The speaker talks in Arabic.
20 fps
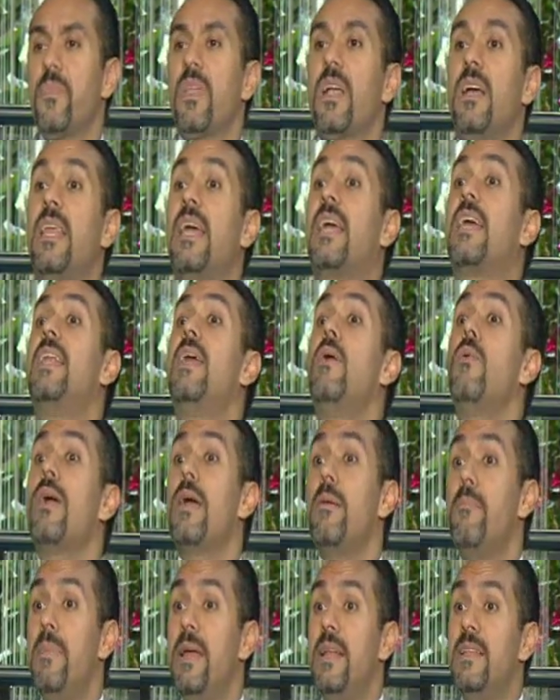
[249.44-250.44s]
لكن لو
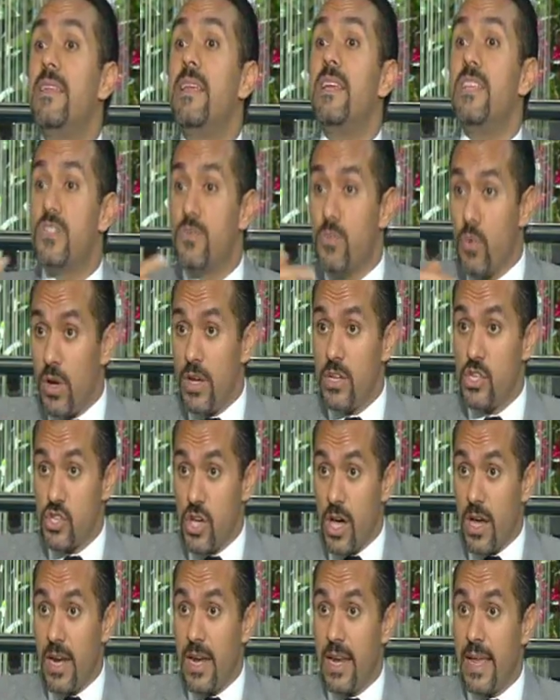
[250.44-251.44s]
كملت الاسبوع
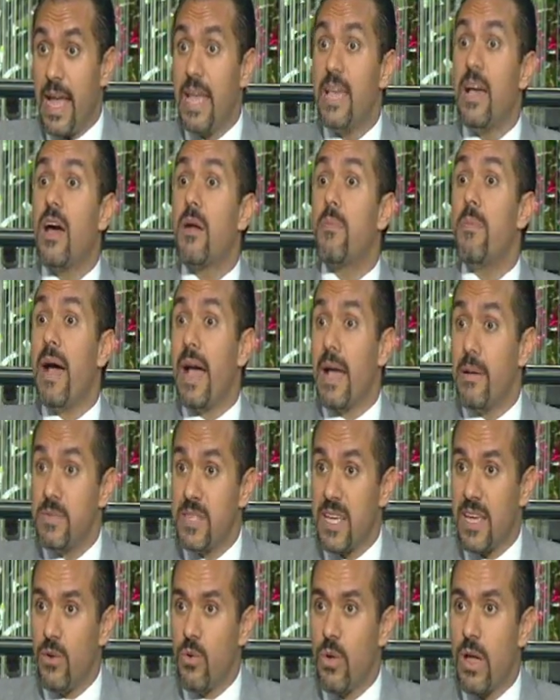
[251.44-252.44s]
الشهر اللي جاي 4 5
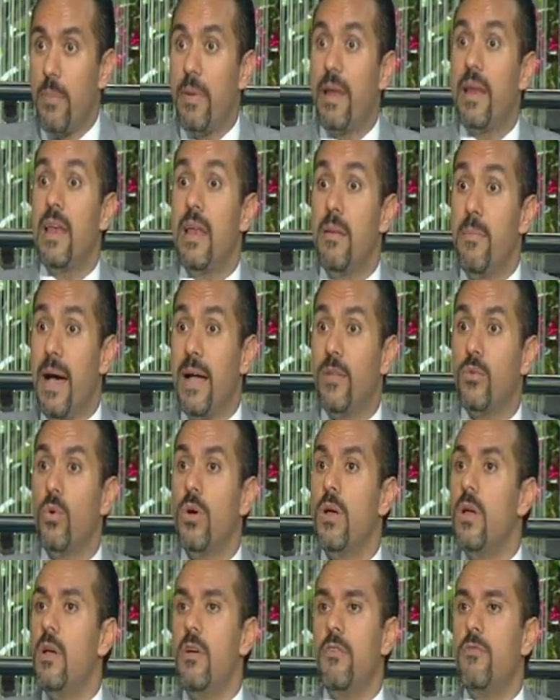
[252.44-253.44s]
كيلو كمان اللي بعده
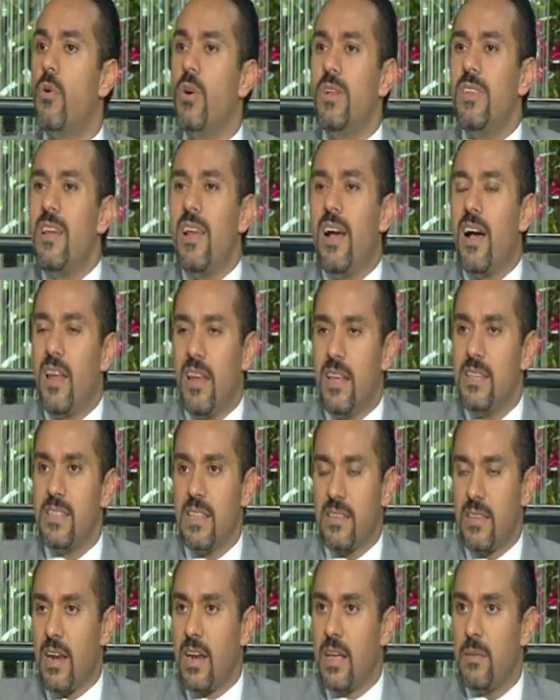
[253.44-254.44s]
فوجئت انك خلصت
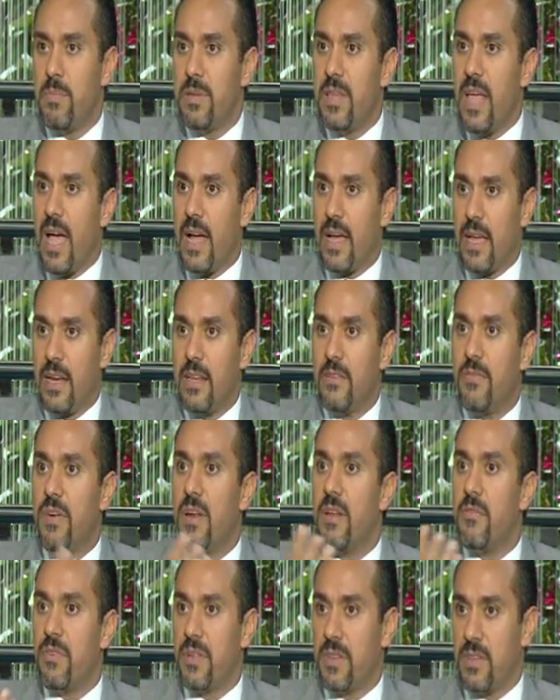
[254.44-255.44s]
التارجت بتاعك يعني طبعا.
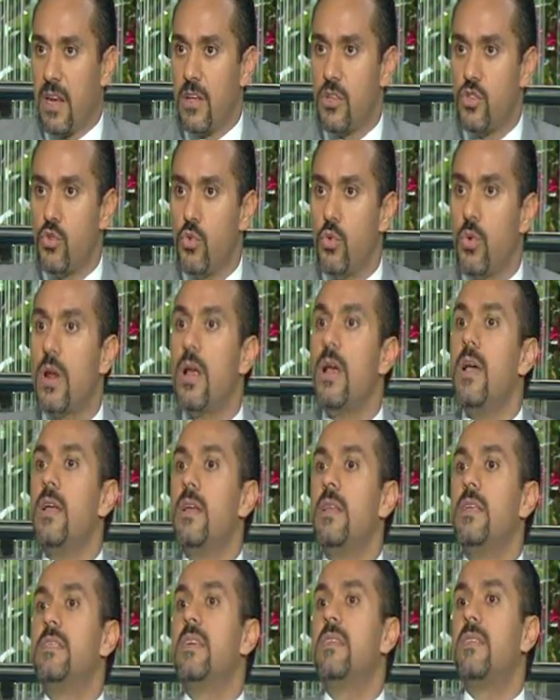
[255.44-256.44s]
في الثلاث شهور مم.
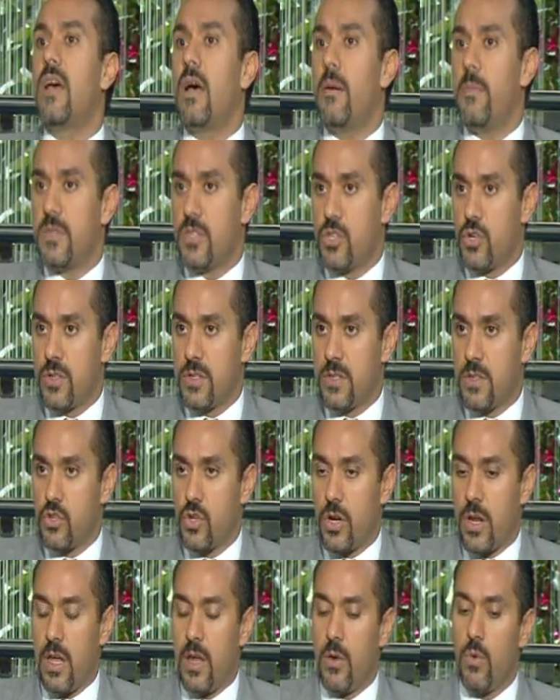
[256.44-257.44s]
نزلت 15 16
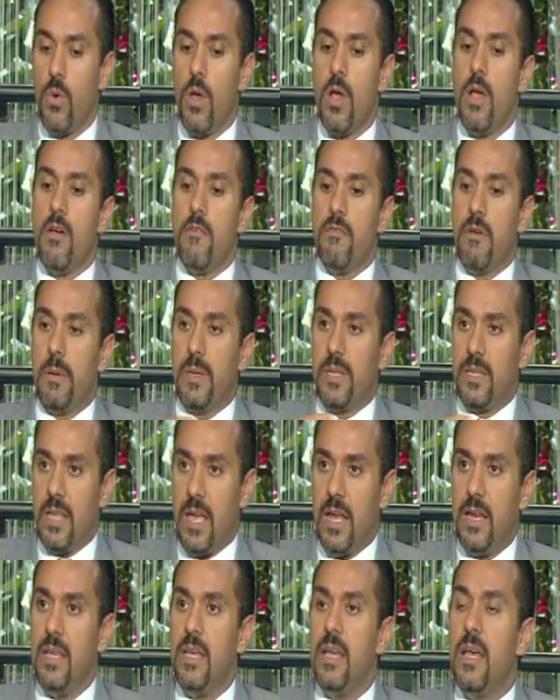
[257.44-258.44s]
كيلو
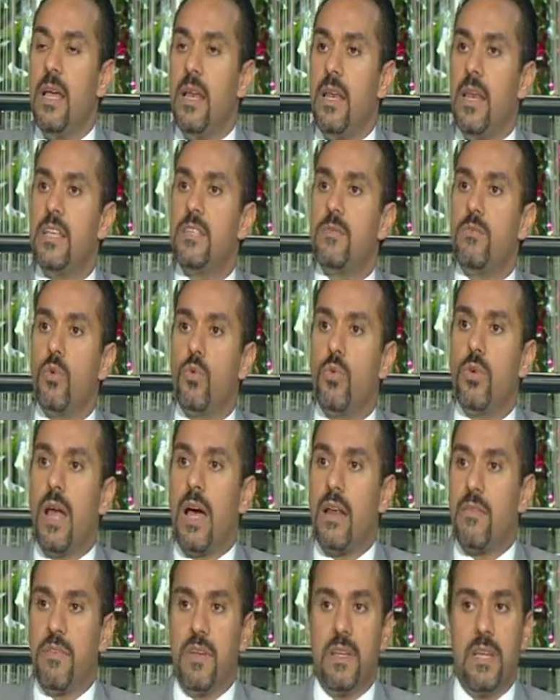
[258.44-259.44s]
فبالتالي لازم نكون
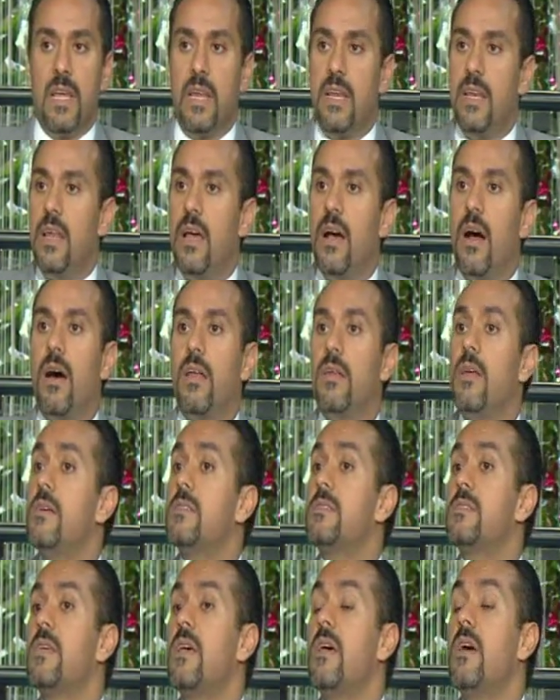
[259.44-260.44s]
عارفين ان
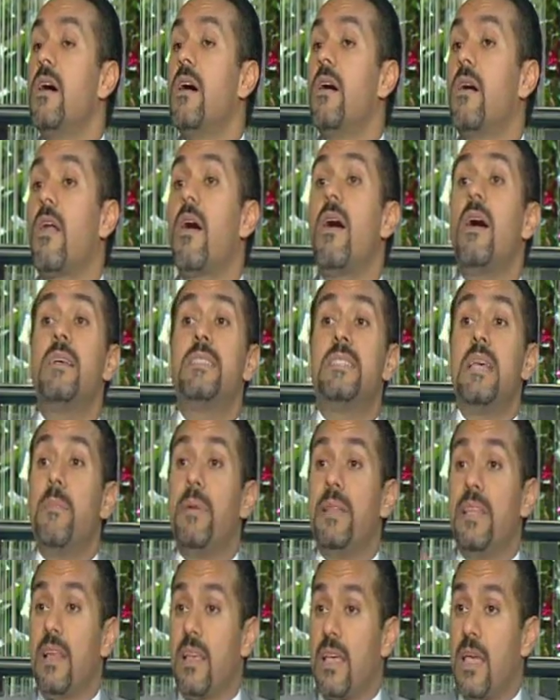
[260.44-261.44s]
خلاص راح
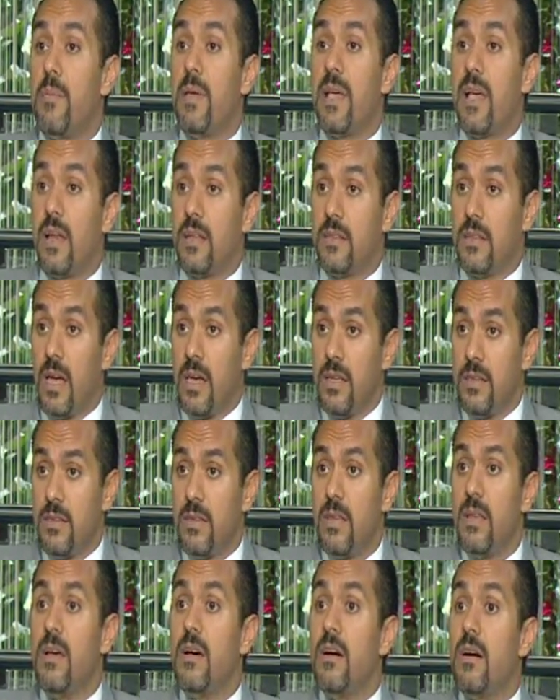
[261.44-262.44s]
زمن الكيميكال دايت
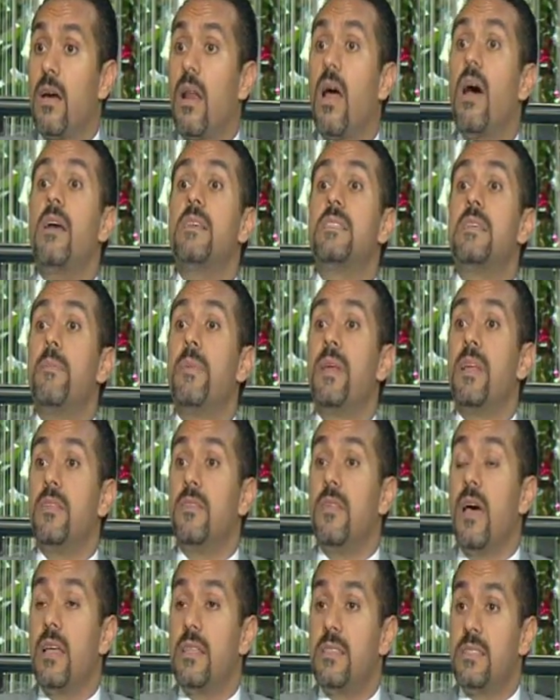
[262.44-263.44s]
راح زمن
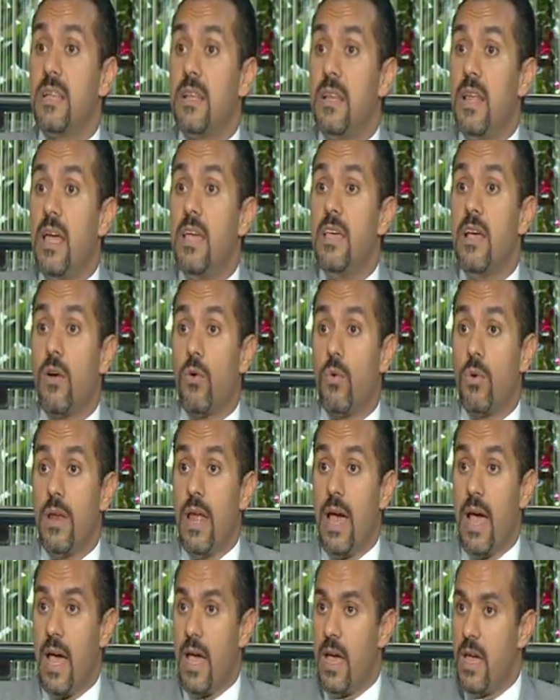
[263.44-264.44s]
الدايتس اللي هي
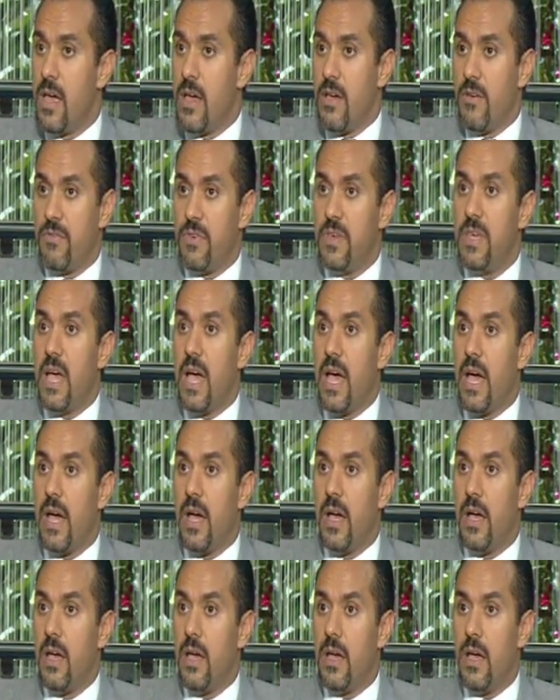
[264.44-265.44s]
كلها فيها
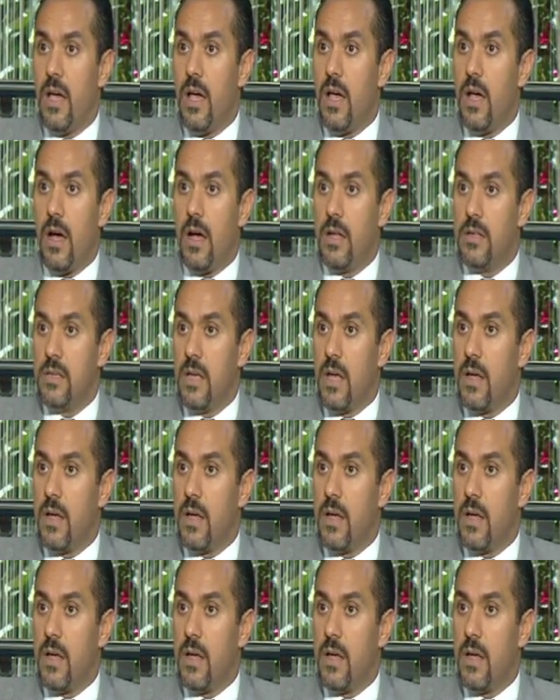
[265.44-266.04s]
اعتمد آه، آه، على